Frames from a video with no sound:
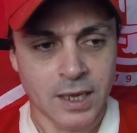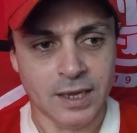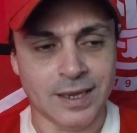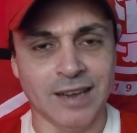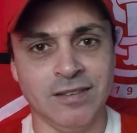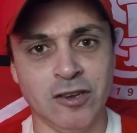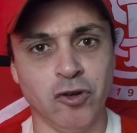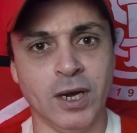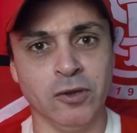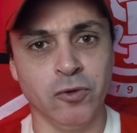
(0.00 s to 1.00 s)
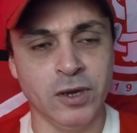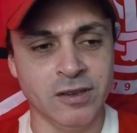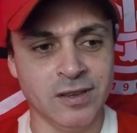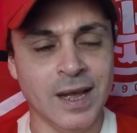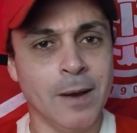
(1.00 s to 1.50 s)
e trazer
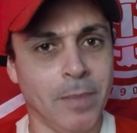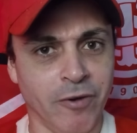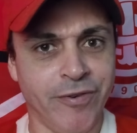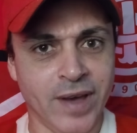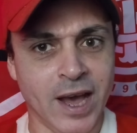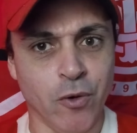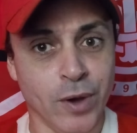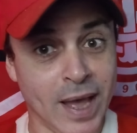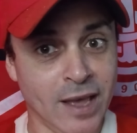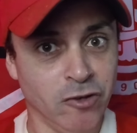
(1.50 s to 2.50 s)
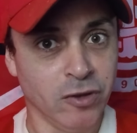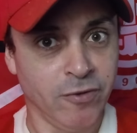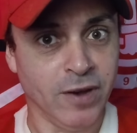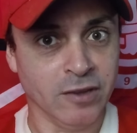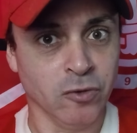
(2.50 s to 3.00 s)
jogadores pau ferro. É isso
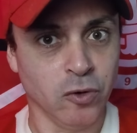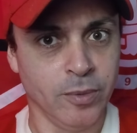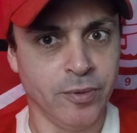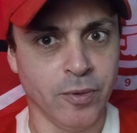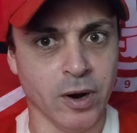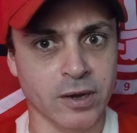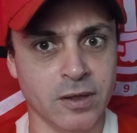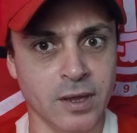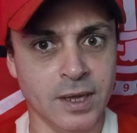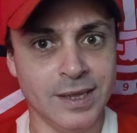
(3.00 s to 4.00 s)
que faz um clube forte.